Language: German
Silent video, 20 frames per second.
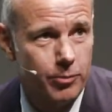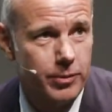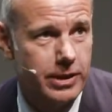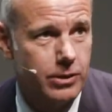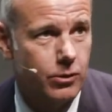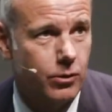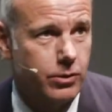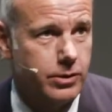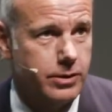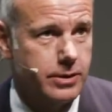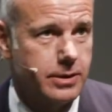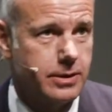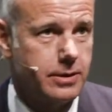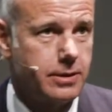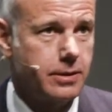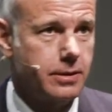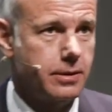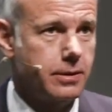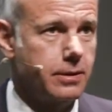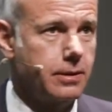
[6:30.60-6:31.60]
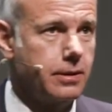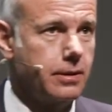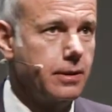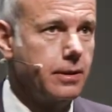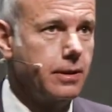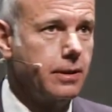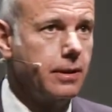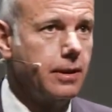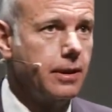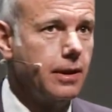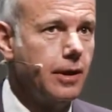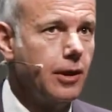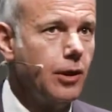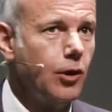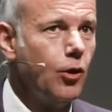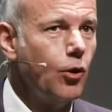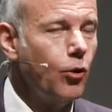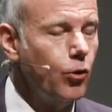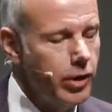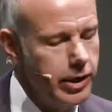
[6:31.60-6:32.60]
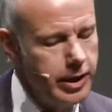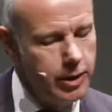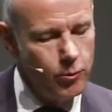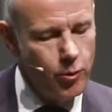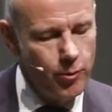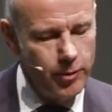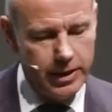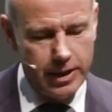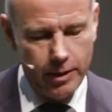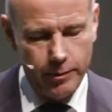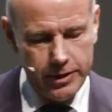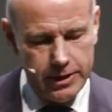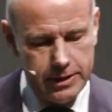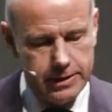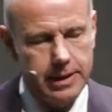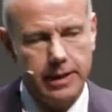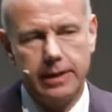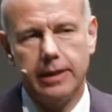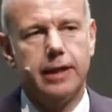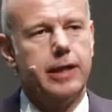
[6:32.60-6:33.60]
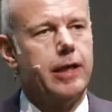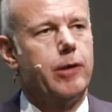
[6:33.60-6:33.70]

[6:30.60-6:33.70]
mit uns. Und in dem Moment habe ich gesagt, nein,